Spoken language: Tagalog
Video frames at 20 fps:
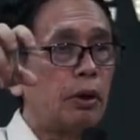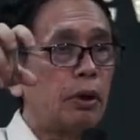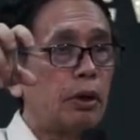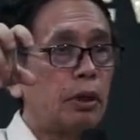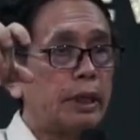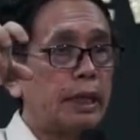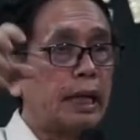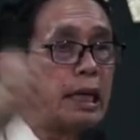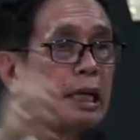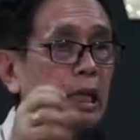
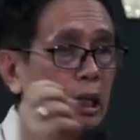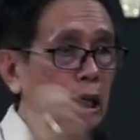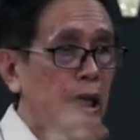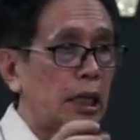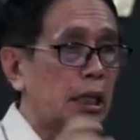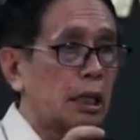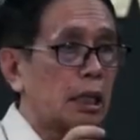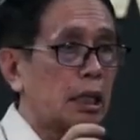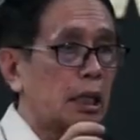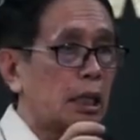ng
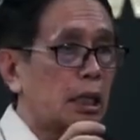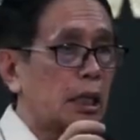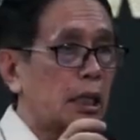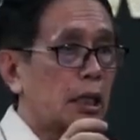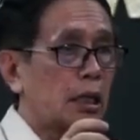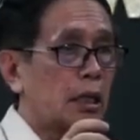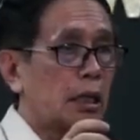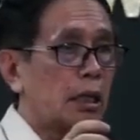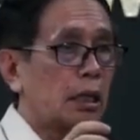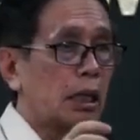diin
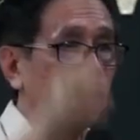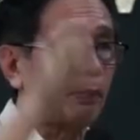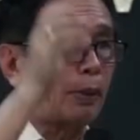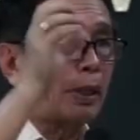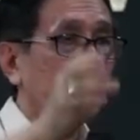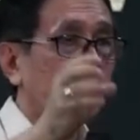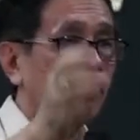na pariparihas.